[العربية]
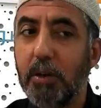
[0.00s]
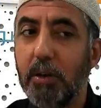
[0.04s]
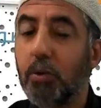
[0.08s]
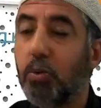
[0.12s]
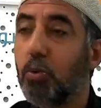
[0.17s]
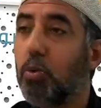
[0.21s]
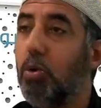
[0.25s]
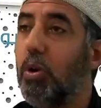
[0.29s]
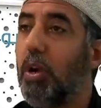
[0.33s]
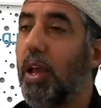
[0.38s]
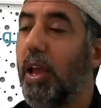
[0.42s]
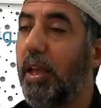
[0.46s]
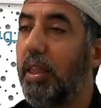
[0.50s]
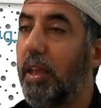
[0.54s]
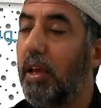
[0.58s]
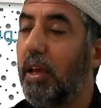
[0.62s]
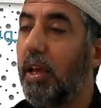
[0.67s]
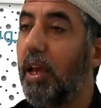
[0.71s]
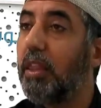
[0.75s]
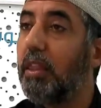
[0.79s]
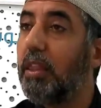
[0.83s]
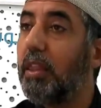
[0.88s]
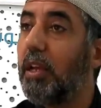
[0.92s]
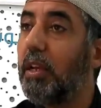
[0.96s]
اذا كل هذا
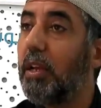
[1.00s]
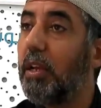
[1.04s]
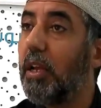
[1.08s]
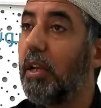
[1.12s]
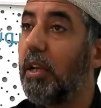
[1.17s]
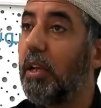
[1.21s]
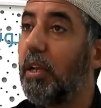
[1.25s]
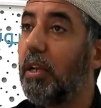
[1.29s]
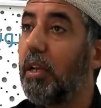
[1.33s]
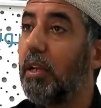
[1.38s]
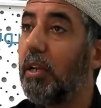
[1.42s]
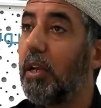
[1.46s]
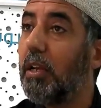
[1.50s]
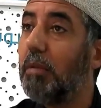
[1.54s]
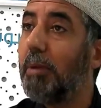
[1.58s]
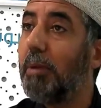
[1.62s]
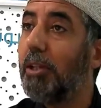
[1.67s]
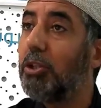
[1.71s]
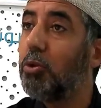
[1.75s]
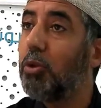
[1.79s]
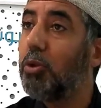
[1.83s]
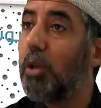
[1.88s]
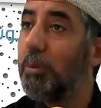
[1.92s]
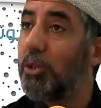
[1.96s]

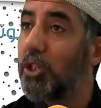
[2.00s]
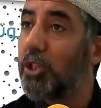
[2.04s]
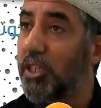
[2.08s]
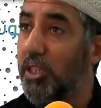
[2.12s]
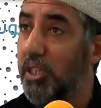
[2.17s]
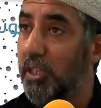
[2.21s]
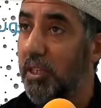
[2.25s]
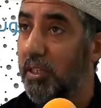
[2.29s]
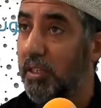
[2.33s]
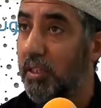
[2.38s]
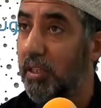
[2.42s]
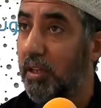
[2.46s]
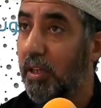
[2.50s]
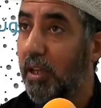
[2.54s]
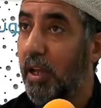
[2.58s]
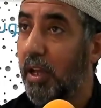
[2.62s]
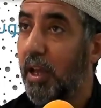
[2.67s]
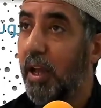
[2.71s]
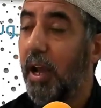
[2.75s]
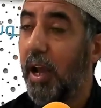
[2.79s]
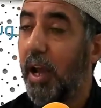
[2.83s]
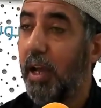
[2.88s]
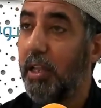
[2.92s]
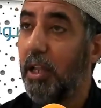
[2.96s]
المديونيه باش تزيد
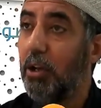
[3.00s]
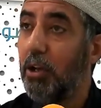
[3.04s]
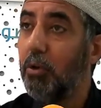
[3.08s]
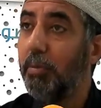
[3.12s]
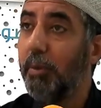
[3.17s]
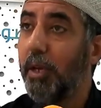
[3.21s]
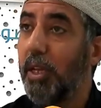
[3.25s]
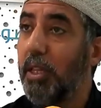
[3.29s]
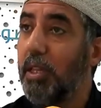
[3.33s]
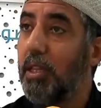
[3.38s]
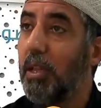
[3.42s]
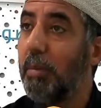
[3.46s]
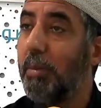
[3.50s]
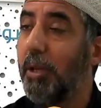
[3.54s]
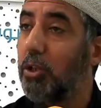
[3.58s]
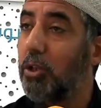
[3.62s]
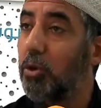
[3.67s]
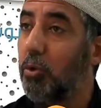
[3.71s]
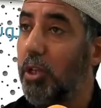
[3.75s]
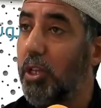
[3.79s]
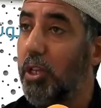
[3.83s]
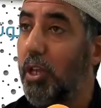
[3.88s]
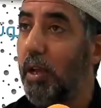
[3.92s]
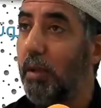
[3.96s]
احنا اليوم عندنا
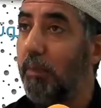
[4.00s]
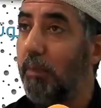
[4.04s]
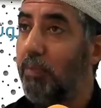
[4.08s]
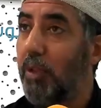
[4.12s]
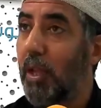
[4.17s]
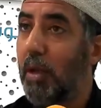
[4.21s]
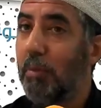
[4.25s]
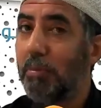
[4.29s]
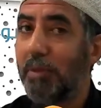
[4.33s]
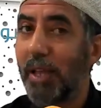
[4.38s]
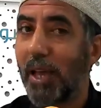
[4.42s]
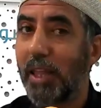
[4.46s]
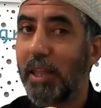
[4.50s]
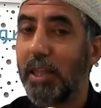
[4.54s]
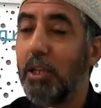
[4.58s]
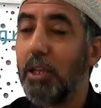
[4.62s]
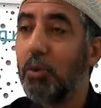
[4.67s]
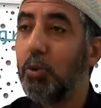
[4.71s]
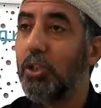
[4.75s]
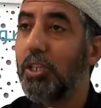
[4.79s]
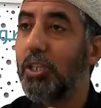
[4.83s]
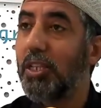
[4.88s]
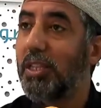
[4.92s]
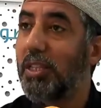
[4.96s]
مديونيه تاع
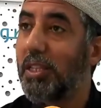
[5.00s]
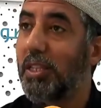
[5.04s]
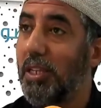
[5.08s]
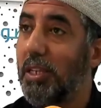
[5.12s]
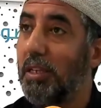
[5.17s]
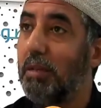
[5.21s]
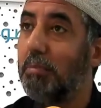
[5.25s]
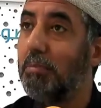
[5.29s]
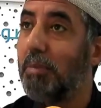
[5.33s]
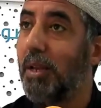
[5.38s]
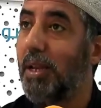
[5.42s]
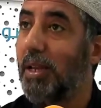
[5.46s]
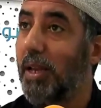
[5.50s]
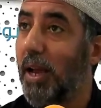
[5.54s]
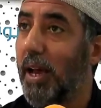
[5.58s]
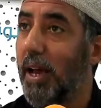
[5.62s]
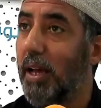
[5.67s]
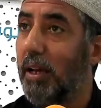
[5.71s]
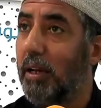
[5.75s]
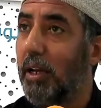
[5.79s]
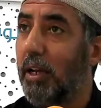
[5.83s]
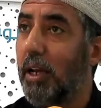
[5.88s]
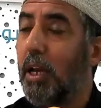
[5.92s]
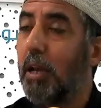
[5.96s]
62
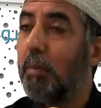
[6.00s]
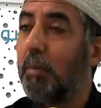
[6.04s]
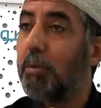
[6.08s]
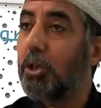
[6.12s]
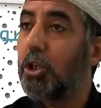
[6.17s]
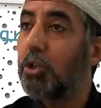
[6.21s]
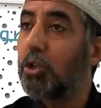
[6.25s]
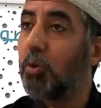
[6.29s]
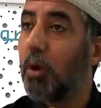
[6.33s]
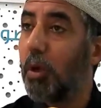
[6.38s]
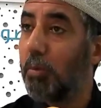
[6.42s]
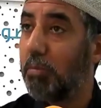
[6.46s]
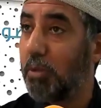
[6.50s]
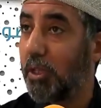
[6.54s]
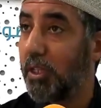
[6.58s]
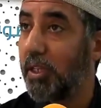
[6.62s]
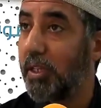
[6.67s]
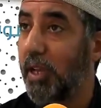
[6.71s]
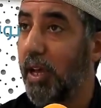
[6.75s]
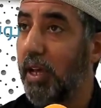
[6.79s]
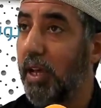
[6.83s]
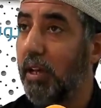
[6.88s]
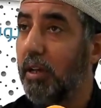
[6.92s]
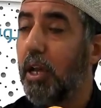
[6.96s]
مليار باش
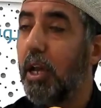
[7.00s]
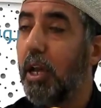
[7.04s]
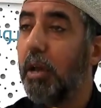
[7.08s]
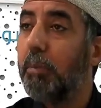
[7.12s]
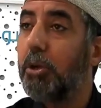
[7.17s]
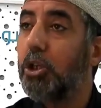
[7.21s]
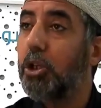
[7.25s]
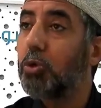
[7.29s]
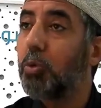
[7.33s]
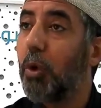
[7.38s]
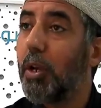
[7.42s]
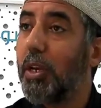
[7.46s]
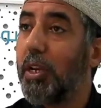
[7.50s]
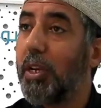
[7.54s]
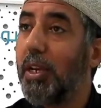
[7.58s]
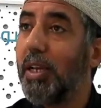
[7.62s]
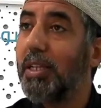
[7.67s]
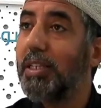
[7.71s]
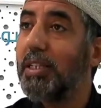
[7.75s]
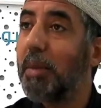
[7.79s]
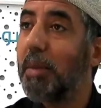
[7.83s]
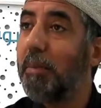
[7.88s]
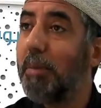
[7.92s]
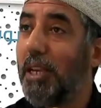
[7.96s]
دينار باش
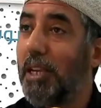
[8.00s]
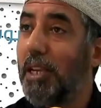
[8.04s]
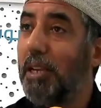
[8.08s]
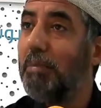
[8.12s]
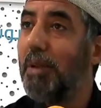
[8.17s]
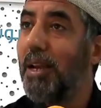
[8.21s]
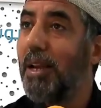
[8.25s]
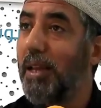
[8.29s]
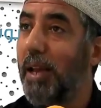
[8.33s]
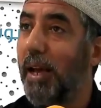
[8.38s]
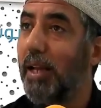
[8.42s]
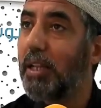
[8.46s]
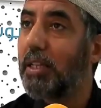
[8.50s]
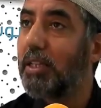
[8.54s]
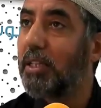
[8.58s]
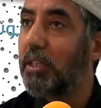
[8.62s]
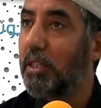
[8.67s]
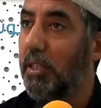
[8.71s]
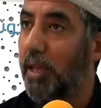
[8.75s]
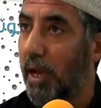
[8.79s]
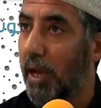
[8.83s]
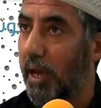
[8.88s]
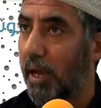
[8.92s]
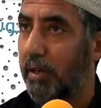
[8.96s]
تولينا 70 مليار
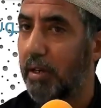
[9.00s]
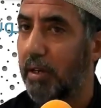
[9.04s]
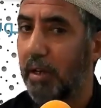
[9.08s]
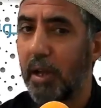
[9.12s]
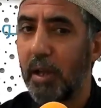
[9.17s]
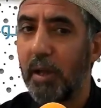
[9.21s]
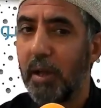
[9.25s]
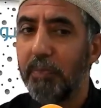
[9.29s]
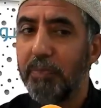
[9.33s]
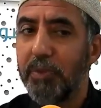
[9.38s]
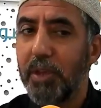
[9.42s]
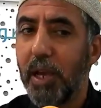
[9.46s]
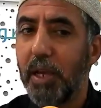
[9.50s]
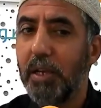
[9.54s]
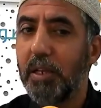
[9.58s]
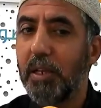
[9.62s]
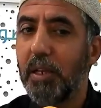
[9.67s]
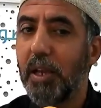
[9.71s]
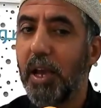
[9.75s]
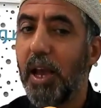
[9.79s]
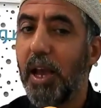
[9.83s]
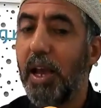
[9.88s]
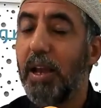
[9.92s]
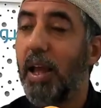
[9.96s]
دينار
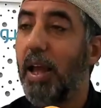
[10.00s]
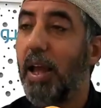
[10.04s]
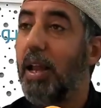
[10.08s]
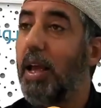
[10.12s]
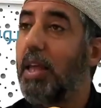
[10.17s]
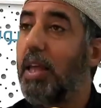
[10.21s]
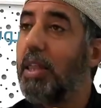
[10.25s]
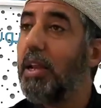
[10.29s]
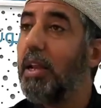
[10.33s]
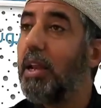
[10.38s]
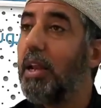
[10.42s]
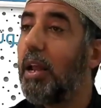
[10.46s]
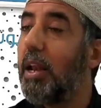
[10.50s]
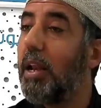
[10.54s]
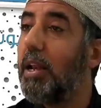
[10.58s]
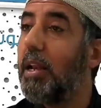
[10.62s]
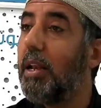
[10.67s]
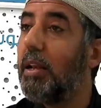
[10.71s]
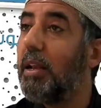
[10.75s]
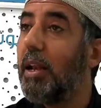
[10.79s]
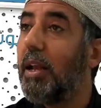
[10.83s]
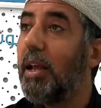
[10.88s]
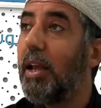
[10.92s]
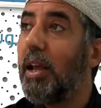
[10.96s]
يعني هل هل هذا
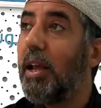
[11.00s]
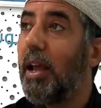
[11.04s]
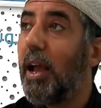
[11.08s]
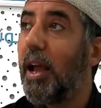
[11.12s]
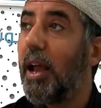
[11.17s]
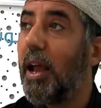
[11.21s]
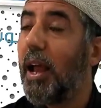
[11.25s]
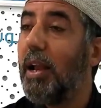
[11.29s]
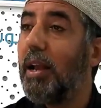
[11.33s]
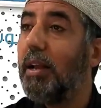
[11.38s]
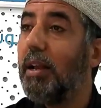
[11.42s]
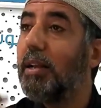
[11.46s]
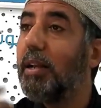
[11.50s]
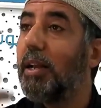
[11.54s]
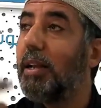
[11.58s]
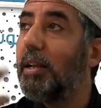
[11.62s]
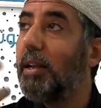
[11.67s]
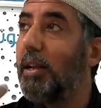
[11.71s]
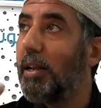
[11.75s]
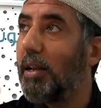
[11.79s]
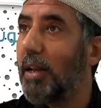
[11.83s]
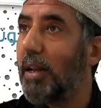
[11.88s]
هل